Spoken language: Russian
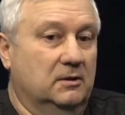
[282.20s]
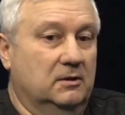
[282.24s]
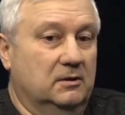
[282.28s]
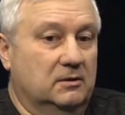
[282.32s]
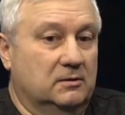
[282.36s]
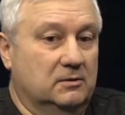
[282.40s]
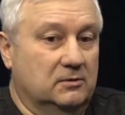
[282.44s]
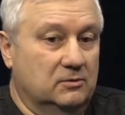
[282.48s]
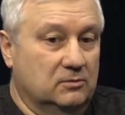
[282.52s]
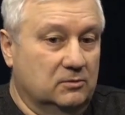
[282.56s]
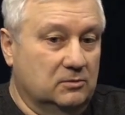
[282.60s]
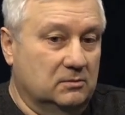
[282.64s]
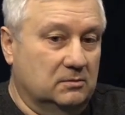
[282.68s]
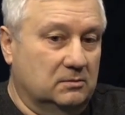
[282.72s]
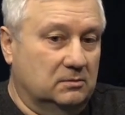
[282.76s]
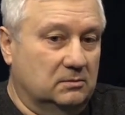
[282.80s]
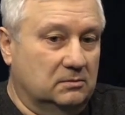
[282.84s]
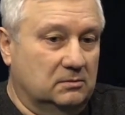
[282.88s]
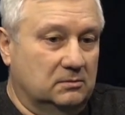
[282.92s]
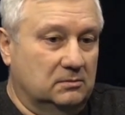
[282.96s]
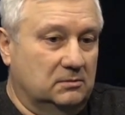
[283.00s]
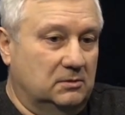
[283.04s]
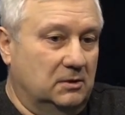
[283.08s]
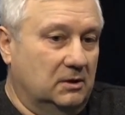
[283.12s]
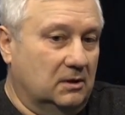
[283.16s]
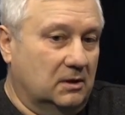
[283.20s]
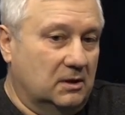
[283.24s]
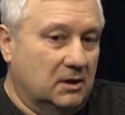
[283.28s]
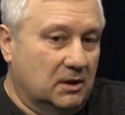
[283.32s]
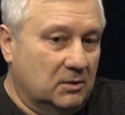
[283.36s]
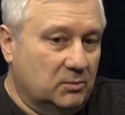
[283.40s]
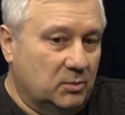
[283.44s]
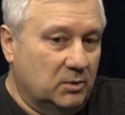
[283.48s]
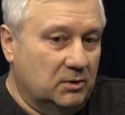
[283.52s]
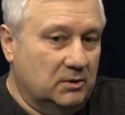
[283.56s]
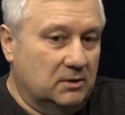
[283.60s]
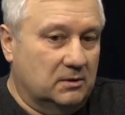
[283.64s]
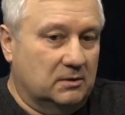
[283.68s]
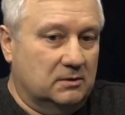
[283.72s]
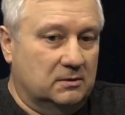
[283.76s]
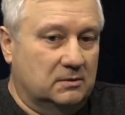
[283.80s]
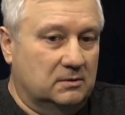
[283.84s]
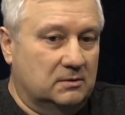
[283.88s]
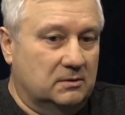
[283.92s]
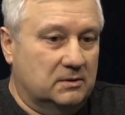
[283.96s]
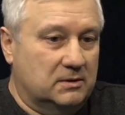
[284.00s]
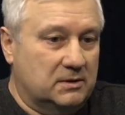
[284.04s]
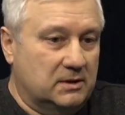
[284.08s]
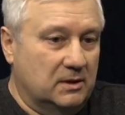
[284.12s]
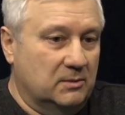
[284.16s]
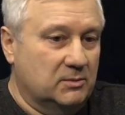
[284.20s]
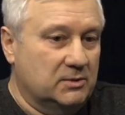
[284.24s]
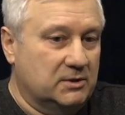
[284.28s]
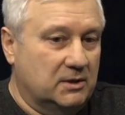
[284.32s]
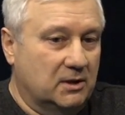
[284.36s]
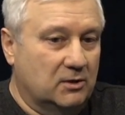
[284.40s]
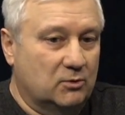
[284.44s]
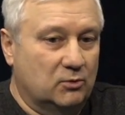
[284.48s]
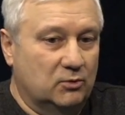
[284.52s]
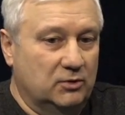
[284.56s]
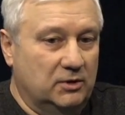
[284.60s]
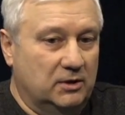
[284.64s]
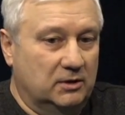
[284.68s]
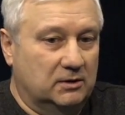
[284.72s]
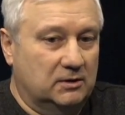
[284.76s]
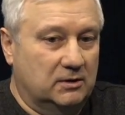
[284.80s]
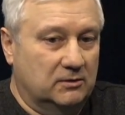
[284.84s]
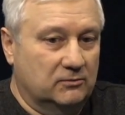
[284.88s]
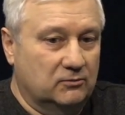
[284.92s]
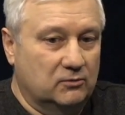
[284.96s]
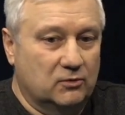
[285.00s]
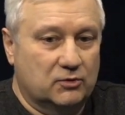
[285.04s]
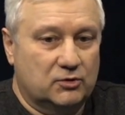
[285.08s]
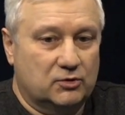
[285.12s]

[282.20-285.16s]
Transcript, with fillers: Ну, я как бы сам сторонник того,